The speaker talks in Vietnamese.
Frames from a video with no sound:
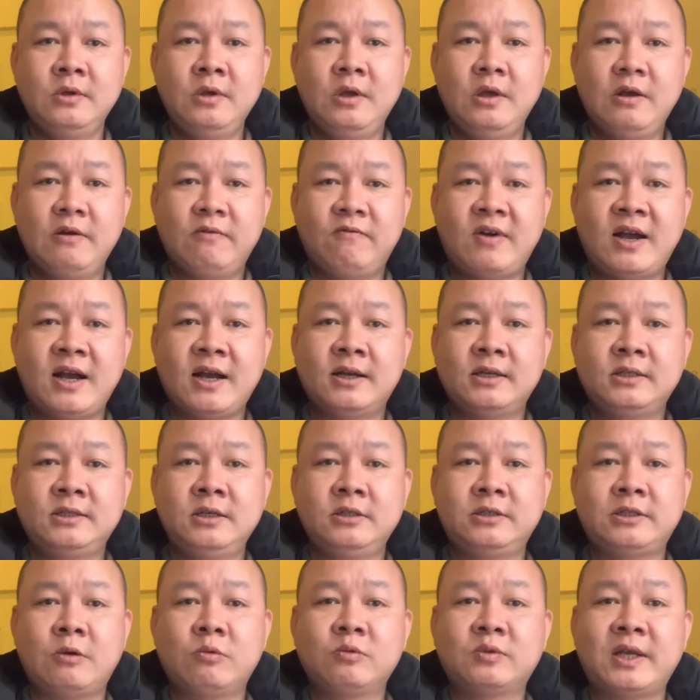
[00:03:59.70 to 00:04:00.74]
Và cái sự
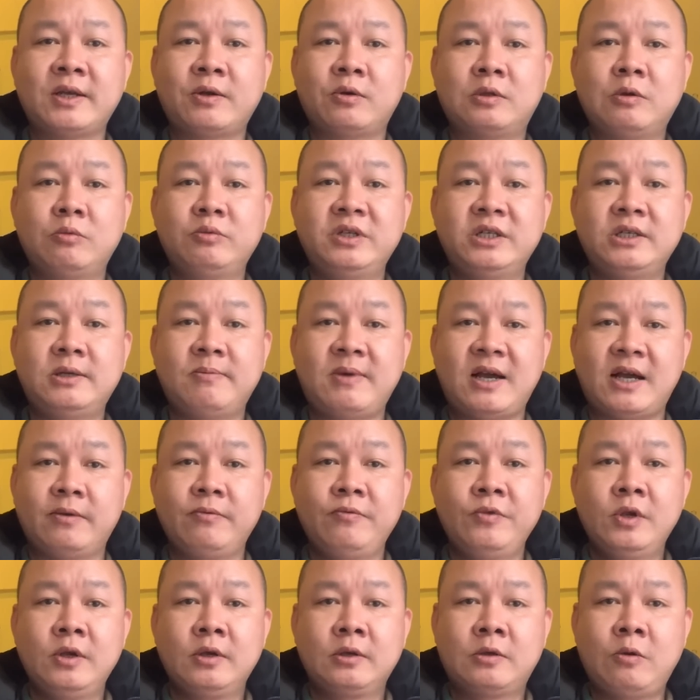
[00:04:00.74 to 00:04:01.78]
trong sạch của thông tin trên mạng
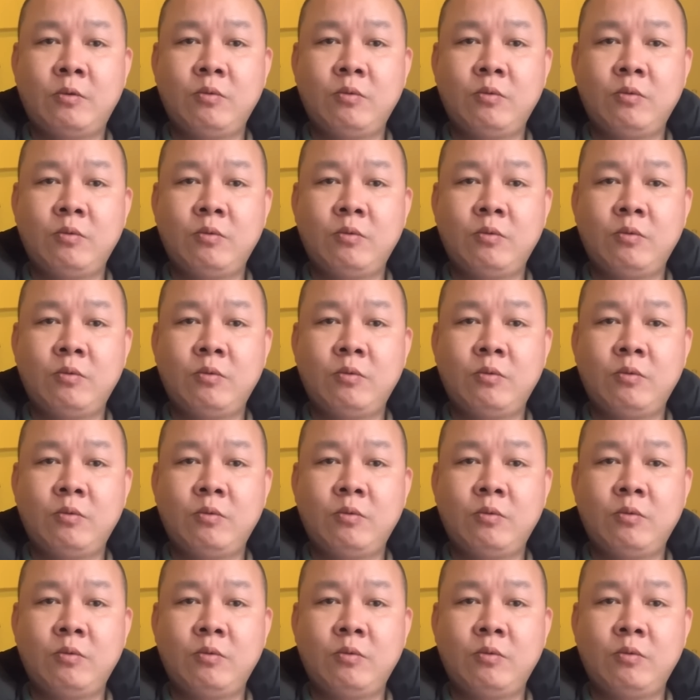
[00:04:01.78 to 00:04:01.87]
cũng